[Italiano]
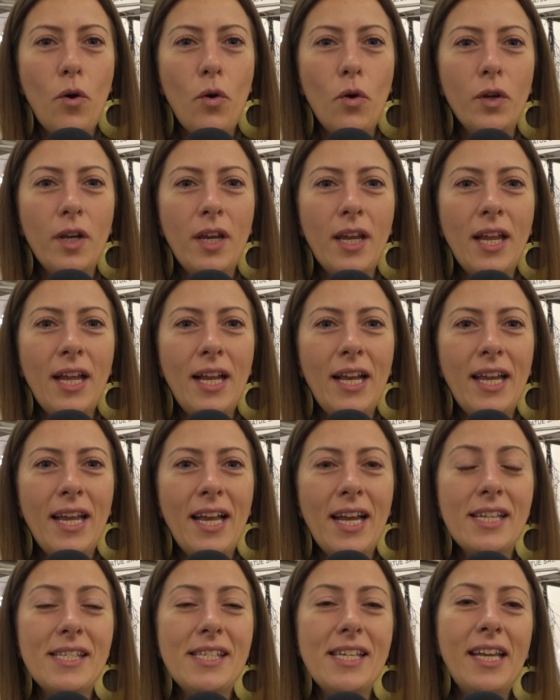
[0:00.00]
con
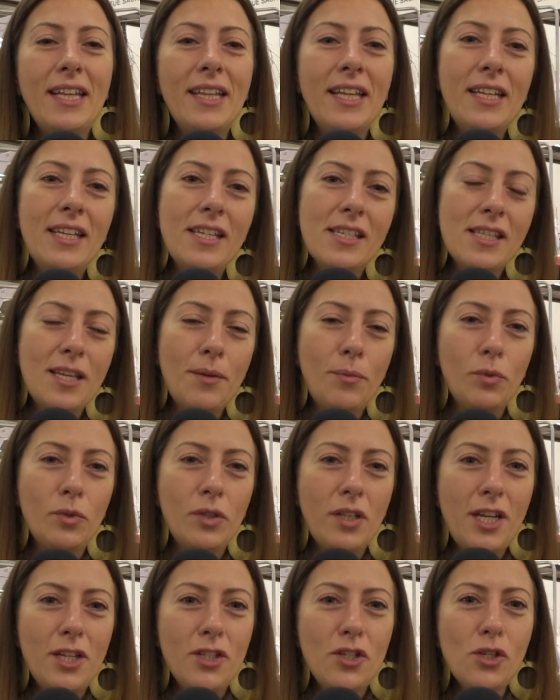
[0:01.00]
le aziende
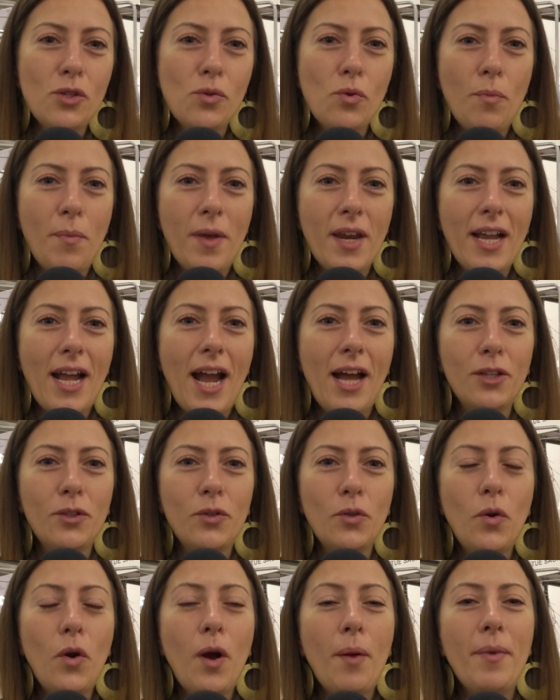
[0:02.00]
distributrici sul
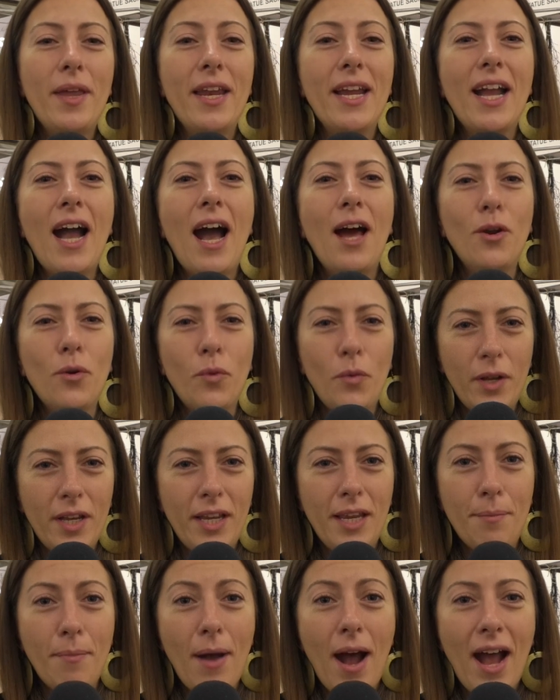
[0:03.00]
mercato americano,
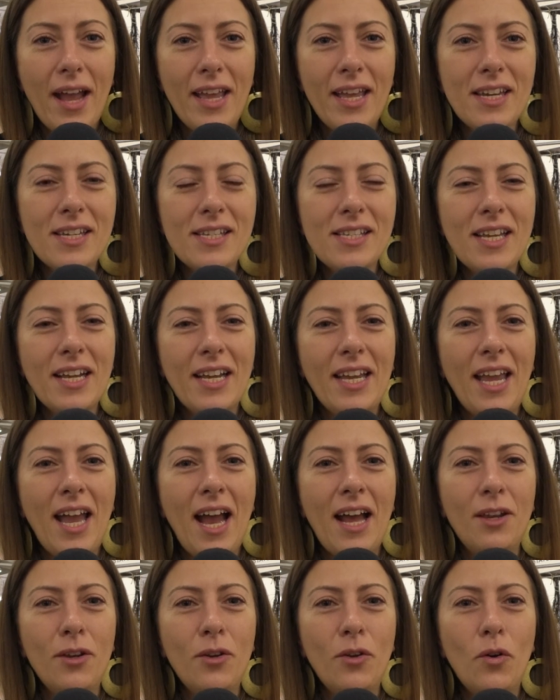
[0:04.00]
quindi i buyers che
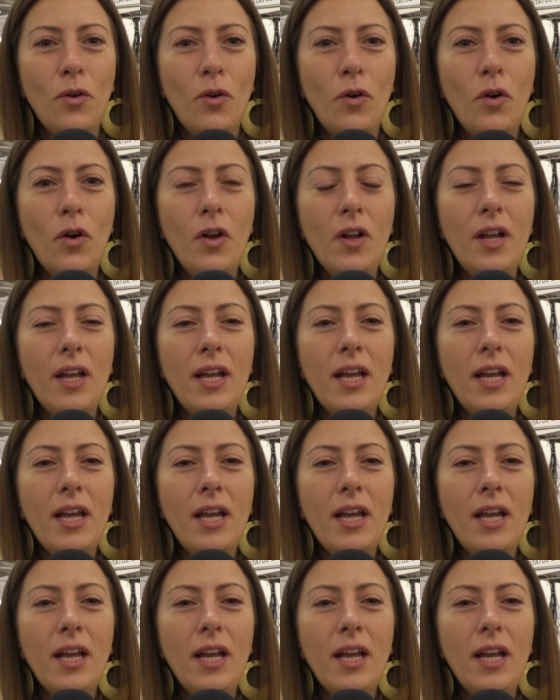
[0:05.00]
hanno